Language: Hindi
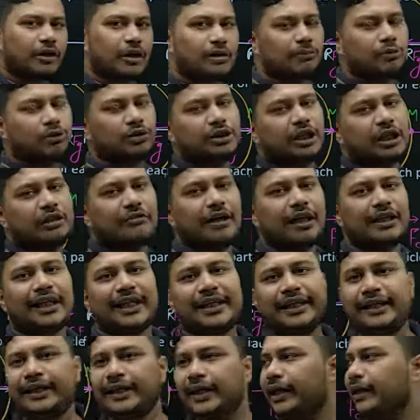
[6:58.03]
मोशन वाला
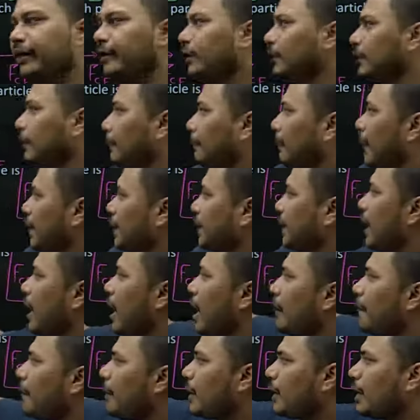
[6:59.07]
ही है बस यहां
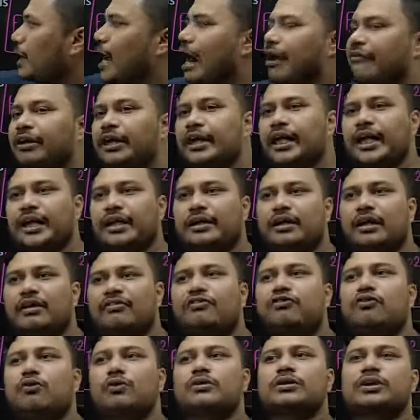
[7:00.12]
पर ग्रेविटेशनल
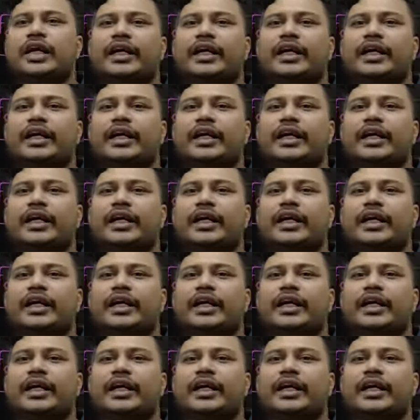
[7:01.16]
फोर्स का